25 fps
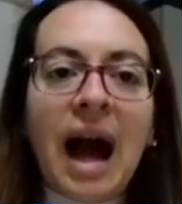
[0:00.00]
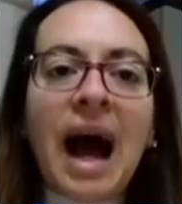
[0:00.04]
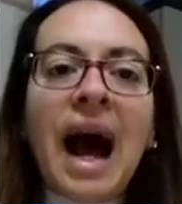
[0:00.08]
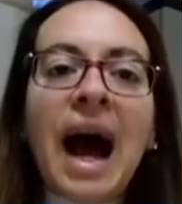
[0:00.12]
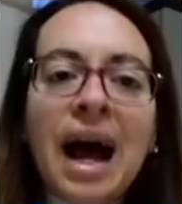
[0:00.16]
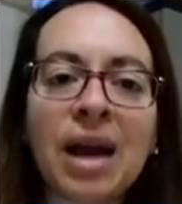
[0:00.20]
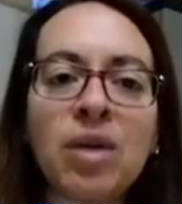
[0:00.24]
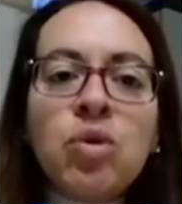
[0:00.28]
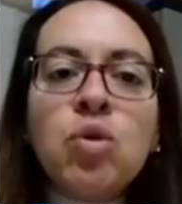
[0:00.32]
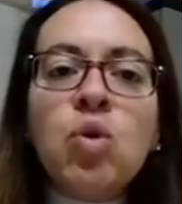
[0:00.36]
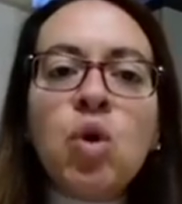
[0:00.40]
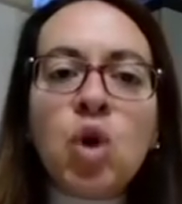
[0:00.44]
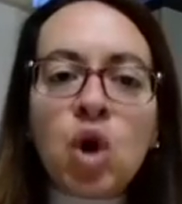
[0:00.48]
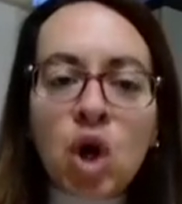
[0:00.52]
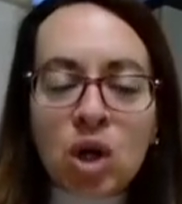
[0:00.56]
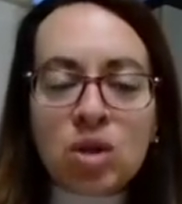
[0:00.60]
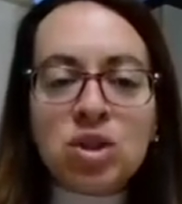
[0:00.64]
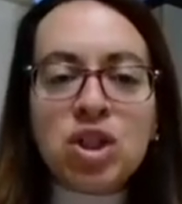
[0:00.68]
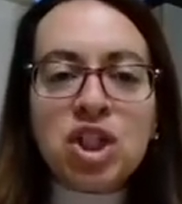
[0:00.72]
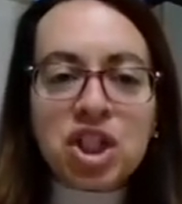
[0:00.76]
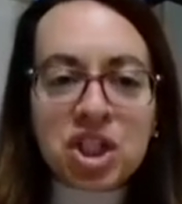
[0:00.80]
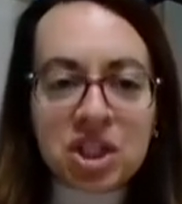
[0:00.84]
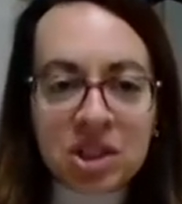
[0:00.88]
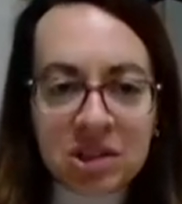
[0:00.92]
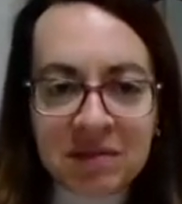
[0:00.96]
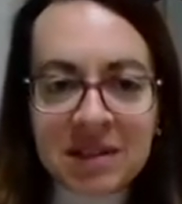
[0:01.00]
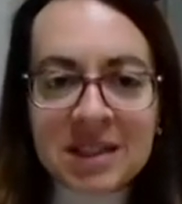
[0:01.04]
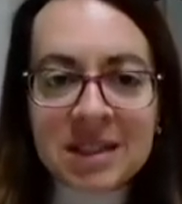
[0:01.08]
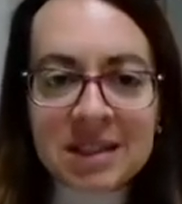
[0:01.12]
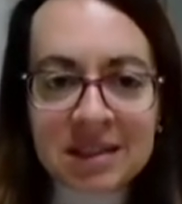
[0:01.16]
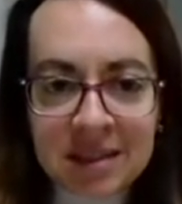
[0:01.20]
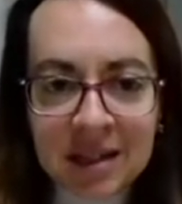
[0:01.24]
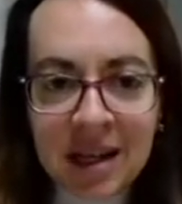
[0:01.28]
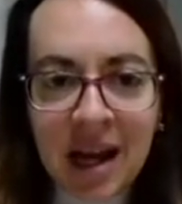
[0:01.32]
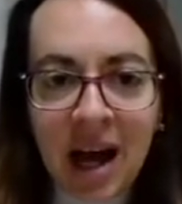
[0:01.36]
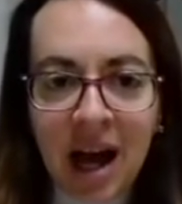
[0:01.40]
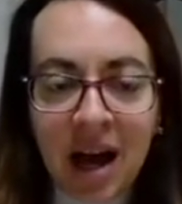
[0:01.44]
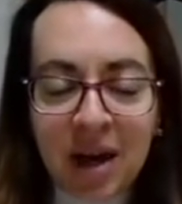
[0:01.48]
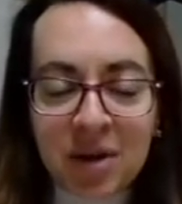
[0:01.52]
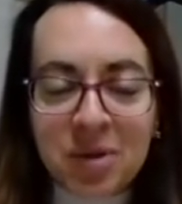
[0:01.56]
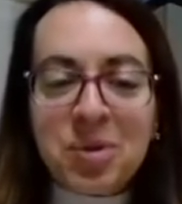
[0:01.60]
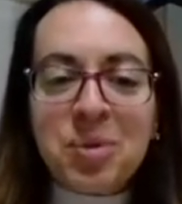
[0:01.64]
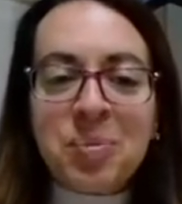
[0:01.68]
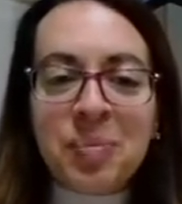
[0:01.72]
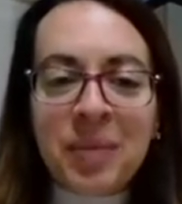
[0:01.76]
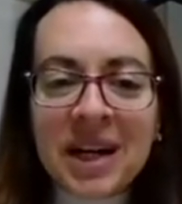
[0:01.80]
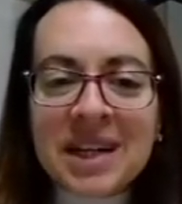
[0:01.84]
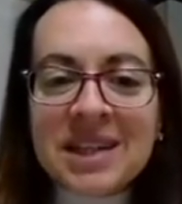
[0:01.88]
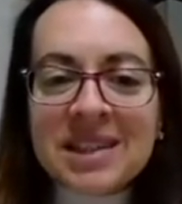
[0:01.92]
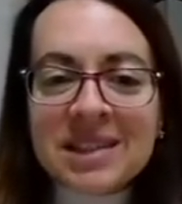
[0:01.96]
Hanno un codice di vestiario,
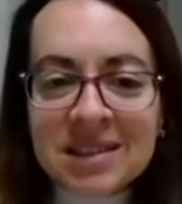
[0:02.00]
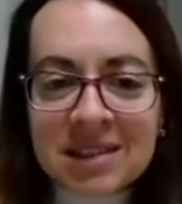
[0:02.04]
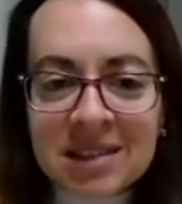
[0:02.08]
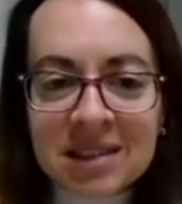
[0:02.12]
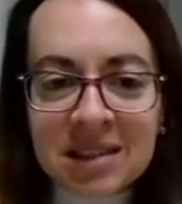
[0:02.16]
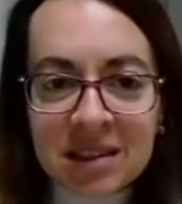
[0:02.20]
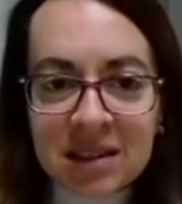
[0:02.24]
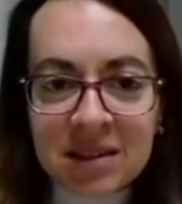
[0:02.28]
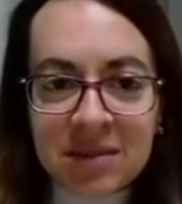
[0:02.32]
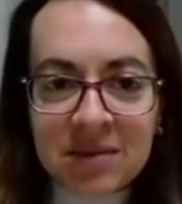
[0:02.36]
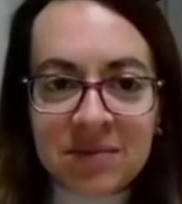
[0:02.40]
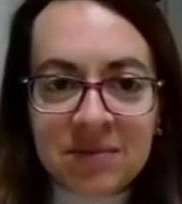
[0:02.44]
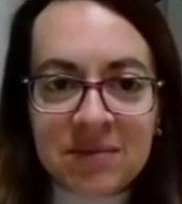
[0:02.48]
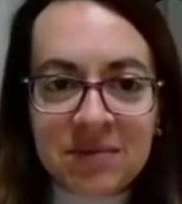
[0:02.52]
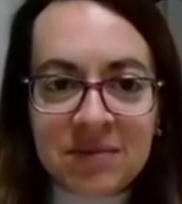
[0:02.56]
ebbene sì.